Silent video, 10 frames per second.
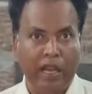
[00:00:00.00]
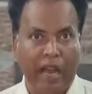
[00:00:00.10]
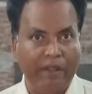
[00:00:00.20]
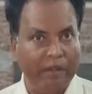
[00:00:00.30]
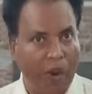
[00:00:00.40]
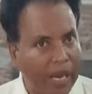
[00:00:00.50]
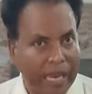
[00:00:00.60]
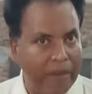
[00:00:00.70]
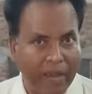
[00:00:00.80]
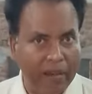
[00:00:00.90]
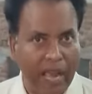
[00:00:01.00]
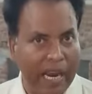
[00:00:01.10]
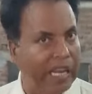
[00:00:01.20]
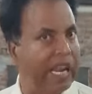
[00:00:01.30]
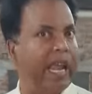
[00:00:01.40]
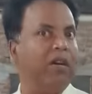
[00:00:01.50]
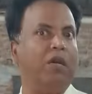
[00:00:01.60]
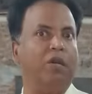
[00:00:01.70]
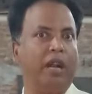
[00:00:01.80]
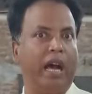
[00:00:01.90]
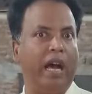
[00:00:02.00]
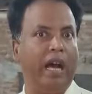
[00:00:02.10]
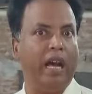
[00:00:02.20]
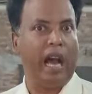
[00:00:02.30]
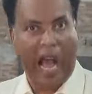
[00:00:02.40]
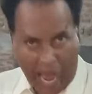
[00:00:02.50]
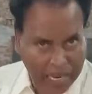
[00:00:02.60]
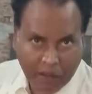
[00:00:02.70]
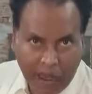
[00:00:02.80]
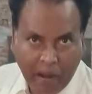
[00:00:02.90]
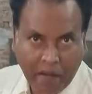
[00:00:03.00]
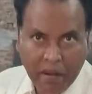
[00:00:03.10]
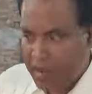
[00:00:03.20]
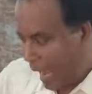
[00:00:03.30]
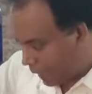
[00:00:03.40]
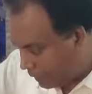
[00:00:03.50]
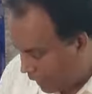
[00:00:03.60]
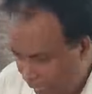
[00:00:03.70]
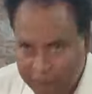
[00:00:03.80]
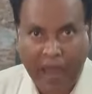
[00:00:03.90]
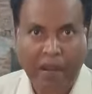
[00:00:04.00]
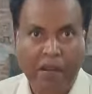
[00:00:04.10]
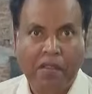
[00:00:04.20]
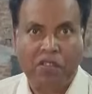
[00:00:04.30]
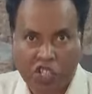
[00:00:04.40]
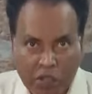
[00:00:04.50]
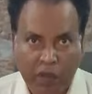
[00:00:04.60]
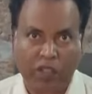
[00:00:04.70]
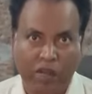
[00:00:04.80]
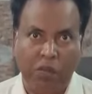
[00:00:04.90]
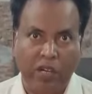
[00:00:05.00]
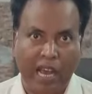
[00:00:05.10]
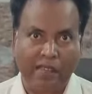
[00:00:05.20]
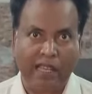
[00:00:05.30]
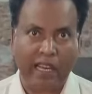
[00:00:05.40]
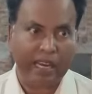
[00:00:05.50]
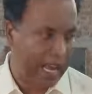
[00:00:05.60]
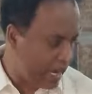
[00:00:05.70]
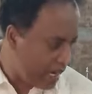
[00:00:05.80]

আমি বললাম আর লয়ে গেলেন এরকমও না আইবেন আগে দেখবেন জিনিসপত্র মোটা আছে কিনা